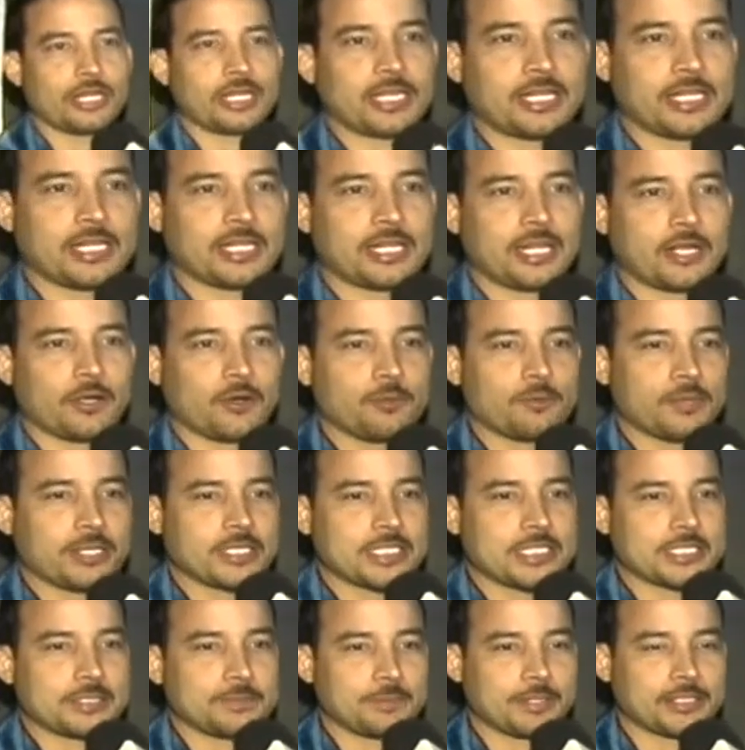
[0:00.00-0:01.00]
la que le tengo
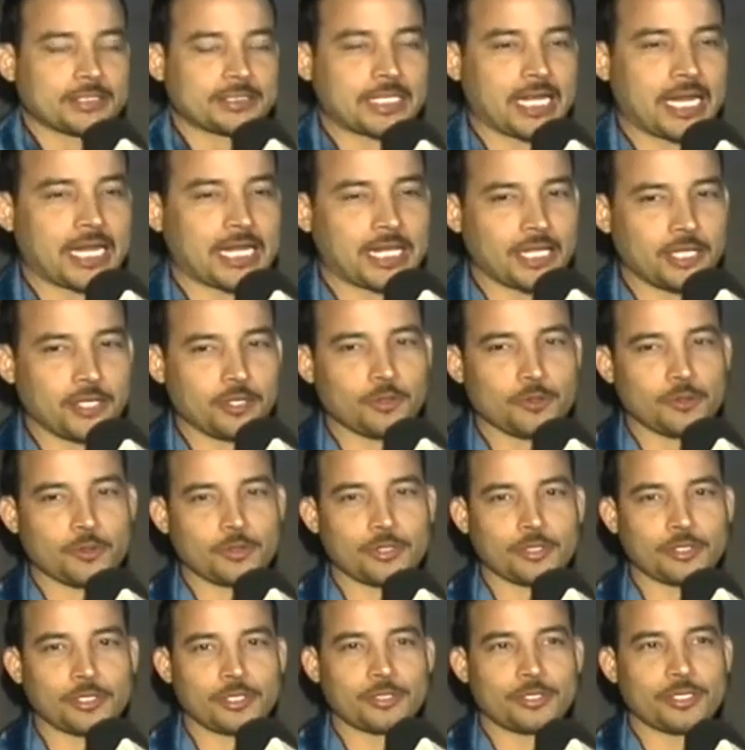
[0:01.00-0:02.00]
más, más
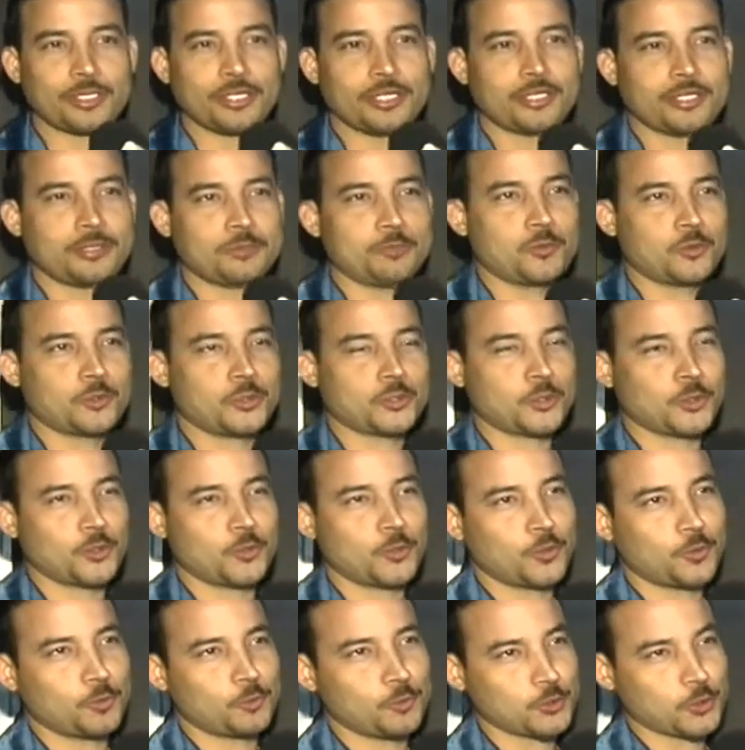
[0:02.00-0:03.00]
cariño y, mucho,
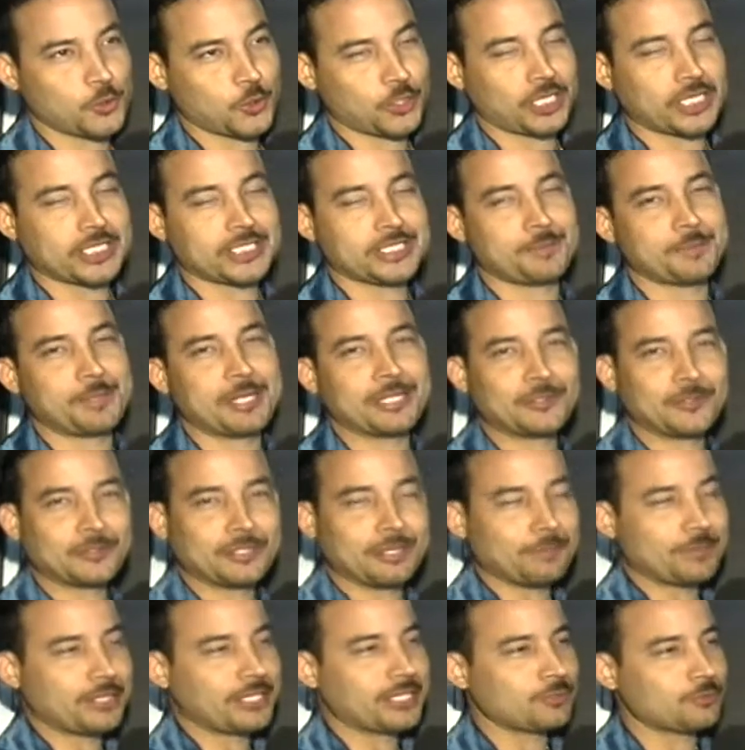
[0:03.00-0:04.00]
mucho agradecimiento
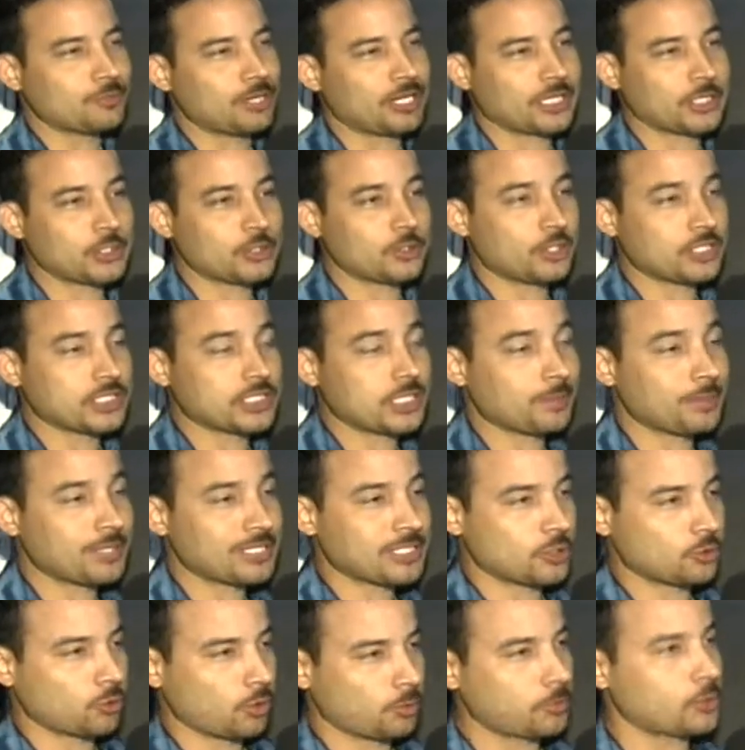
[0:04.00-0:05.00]
también es una canción que se llama
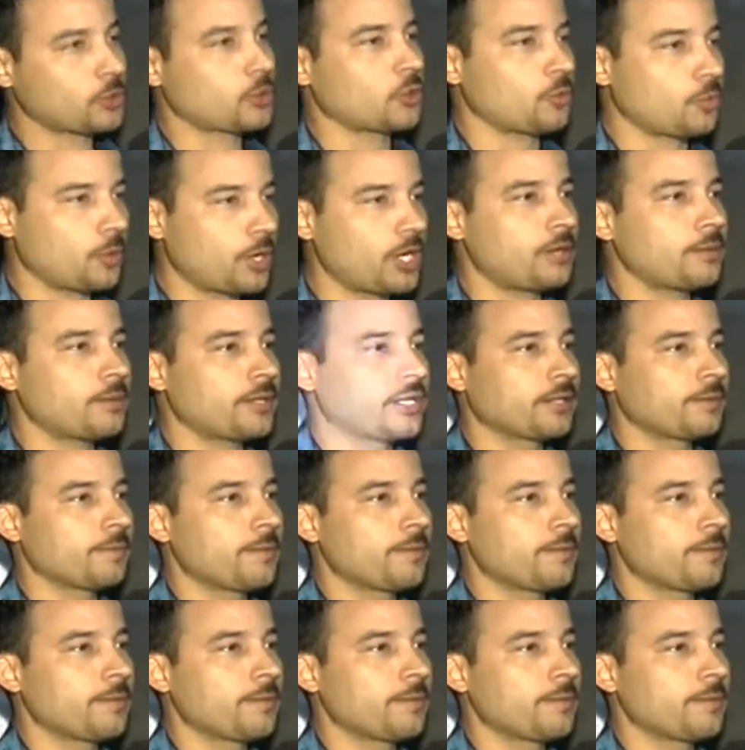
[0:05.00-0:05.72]
Si tu amor no vuelve.